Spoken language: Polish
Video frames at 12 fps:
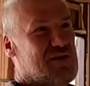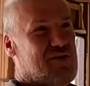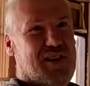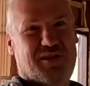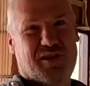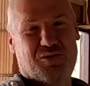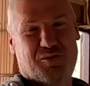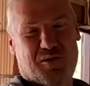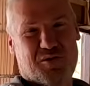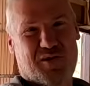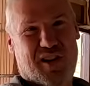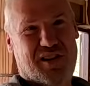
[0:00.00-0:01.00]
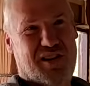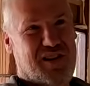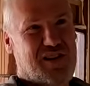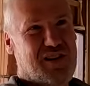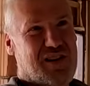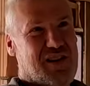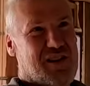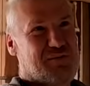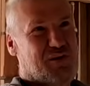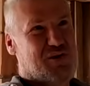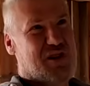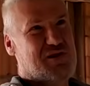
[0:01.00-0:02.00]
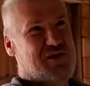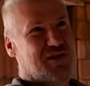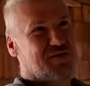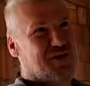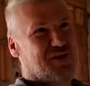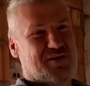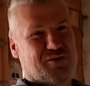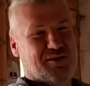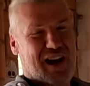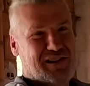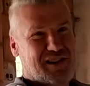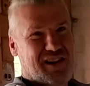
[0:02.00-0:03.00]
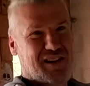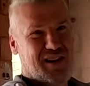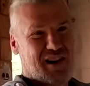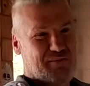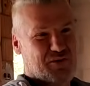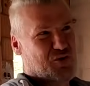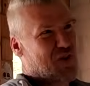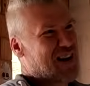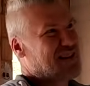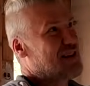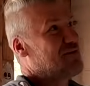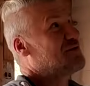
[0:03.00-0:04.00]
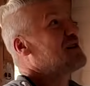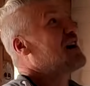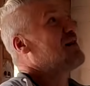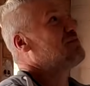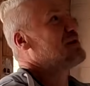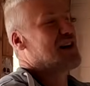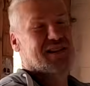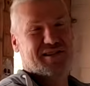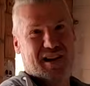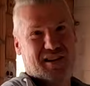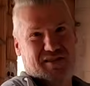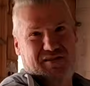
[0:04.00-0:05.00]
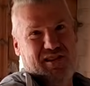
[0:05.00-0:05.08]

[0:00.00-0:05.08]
świetnie tłumią dźwięki, po trzecie, wychodzą taniej, po czwarte, w tych aplikacjach